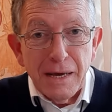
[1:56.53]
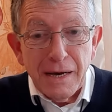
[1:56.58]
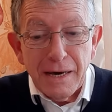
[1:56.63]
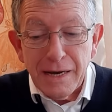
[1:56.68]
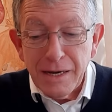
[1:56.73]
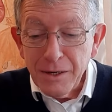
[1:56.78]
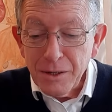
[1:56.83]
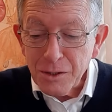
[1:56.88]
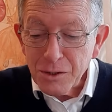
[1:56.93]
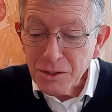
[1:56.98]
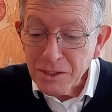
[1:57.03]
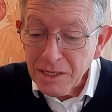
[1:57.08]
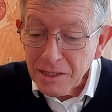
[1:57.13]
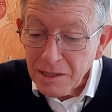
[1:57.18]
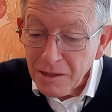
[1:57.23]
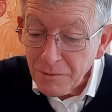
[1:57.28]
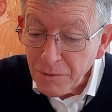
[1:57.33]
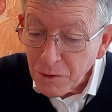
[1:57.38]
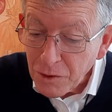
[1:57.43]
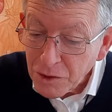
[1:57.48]
Alors cet
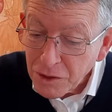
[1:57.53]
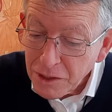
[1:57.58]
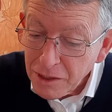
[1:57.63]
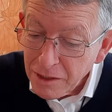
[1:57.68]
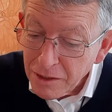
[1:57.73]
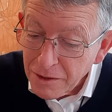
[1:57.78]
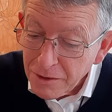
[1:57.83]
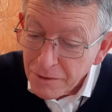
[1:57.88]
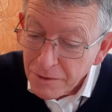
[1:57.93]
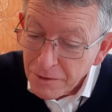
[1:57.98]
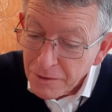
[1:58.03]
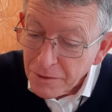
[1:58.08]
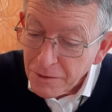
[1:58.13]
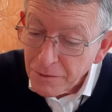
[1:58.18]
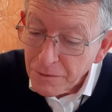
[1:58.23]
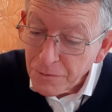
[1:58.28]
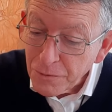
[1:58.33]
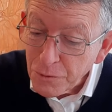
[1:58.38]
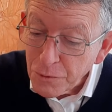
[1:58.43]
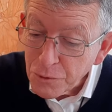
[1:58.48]
évangile,
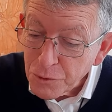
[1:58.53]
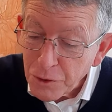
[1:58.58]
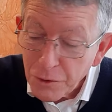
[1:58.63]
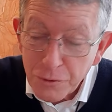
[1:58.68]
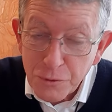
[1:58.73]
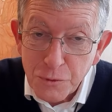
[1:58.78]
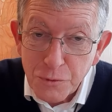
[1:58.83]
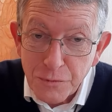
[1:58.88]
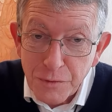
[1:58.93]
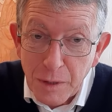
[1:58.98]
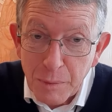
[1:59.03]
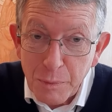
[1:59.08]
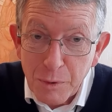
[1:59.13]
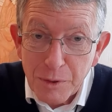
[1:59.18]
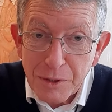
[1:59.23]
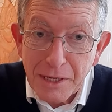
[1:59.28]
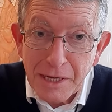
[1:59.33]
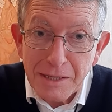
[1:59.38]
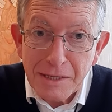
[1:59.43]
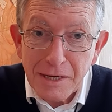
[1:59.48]
euh, vous en souvenez
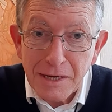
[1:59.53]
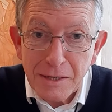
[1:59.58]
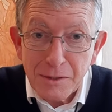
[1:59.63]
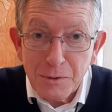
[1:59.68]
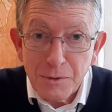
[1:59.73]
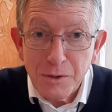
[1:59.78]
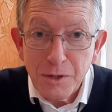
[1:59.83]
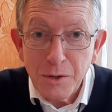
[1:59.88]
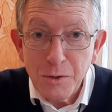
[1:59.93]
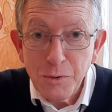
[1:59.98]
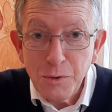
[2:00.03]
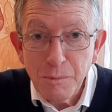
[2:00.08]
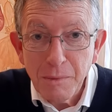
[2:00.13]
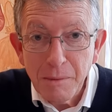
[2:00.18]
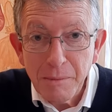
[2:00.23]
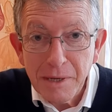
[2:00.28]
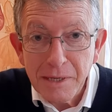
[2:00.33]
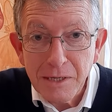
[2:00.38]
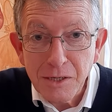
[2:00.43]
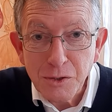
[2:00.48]
peut-être, a donné lieu
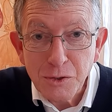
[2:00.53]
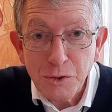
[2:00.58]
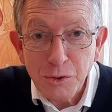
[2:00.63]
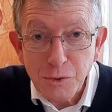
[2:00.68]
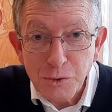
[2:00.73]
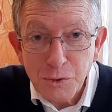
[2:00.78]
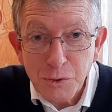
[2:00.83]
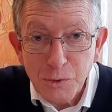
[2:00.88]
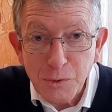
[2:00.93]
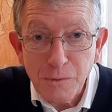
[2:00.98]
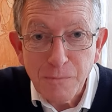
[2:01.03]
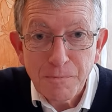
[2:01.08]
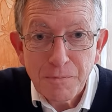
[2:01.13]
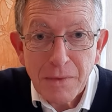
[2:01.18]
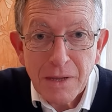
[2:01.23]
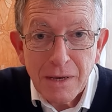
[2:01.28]
même à des chansons.